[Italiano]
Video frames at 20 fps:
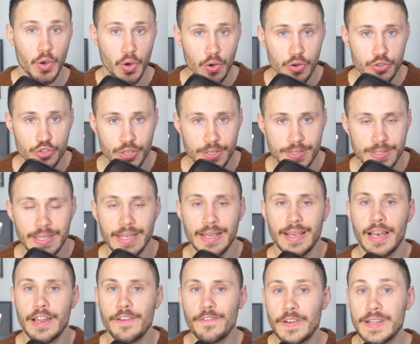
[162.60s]
accorgersi
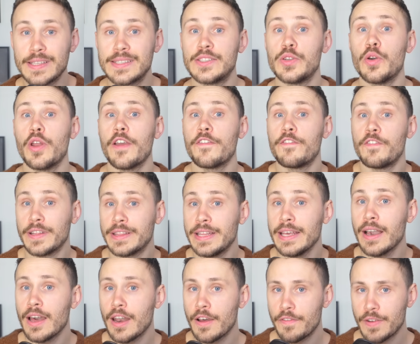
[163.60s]
che l'inflazione
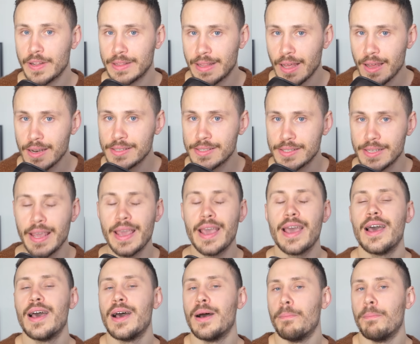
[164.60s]
fatica a raffreddarsi,